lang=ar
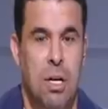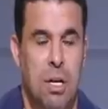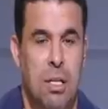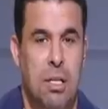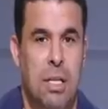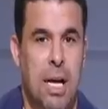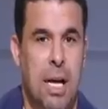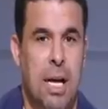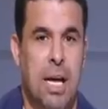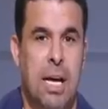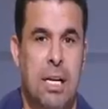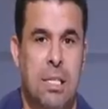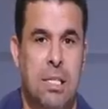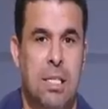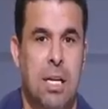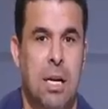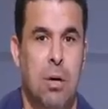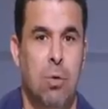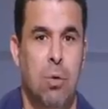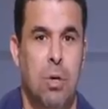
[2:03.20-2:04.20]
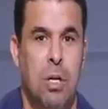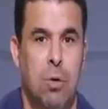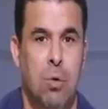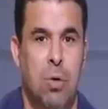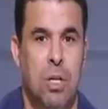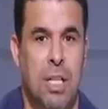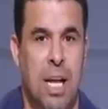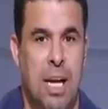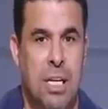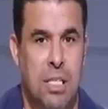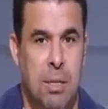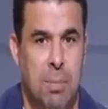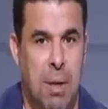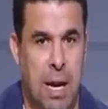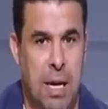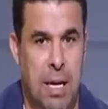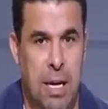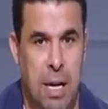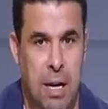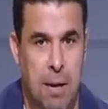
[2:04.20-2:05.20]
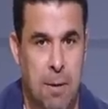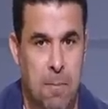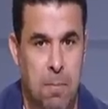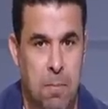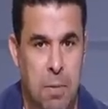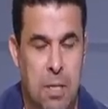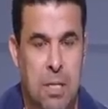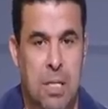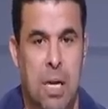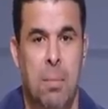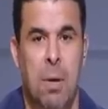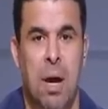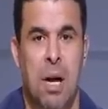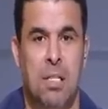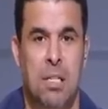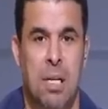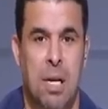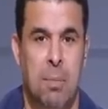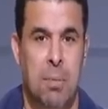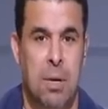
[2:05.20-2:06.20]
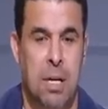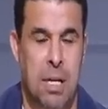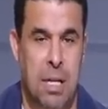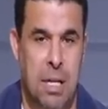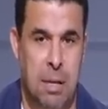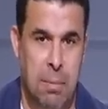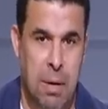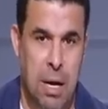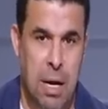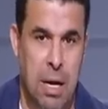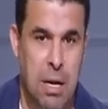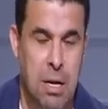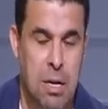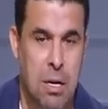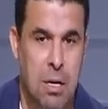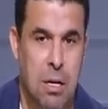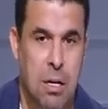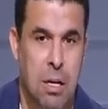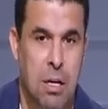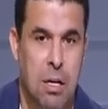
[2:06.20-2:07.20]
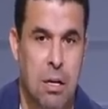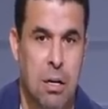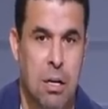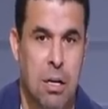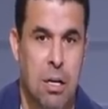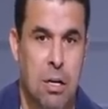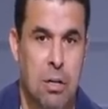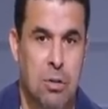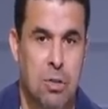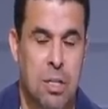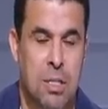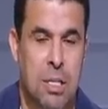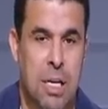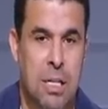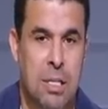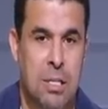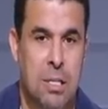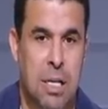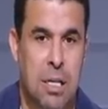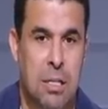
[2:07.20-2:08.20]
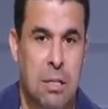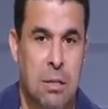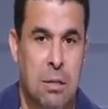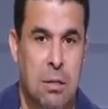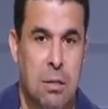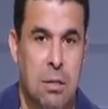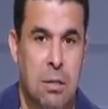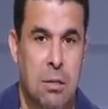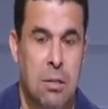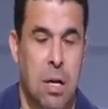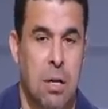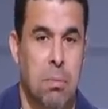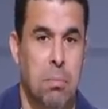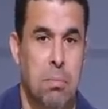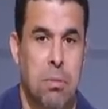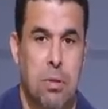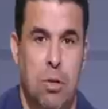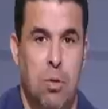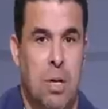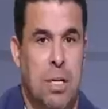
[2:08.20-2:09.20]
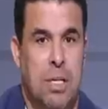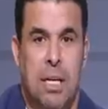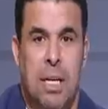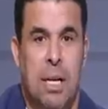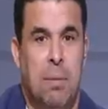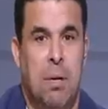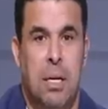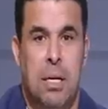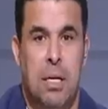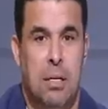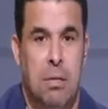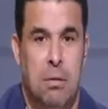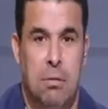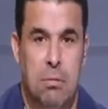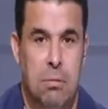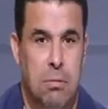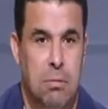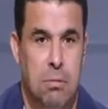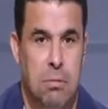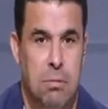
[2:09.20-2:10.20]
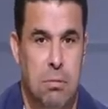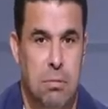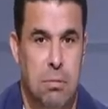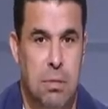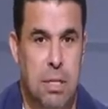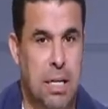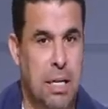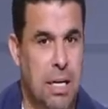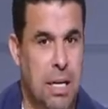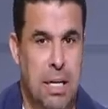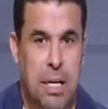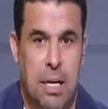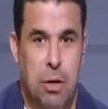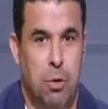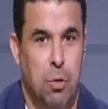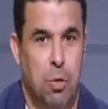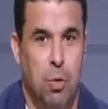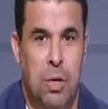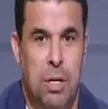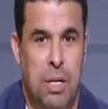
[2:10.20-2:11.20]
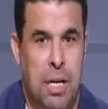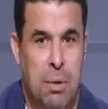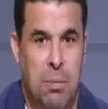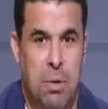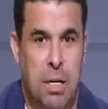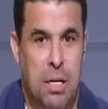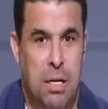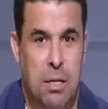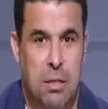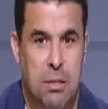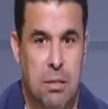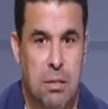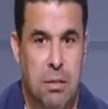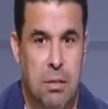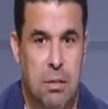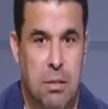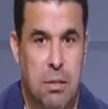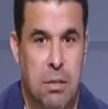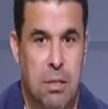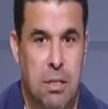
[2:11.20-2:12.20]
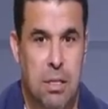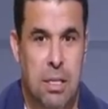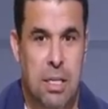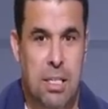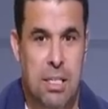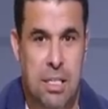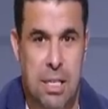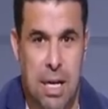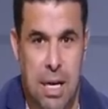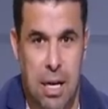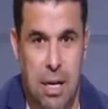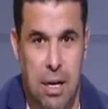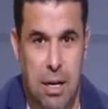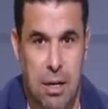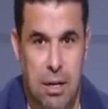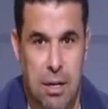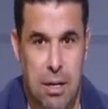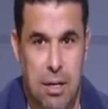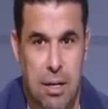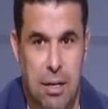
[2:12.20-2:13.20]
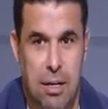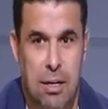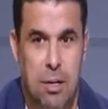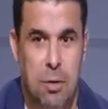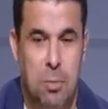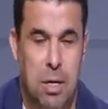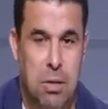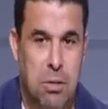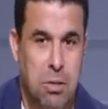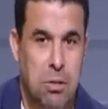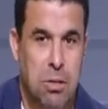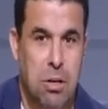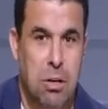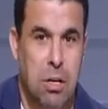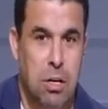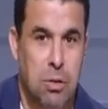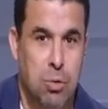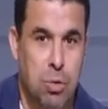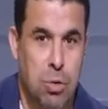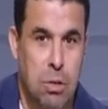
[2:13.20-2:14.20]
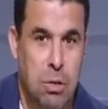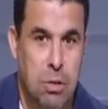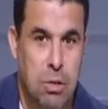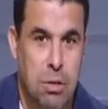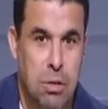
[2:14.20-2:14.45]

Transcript: ده كارثه ويتحاسب عليها زي ما حصل قبل كده مع الاستاذ هاني زاده طيب دلوقتي نعمل ايه يعني نقول نعمل ايه نسرق نبقى ضد القانون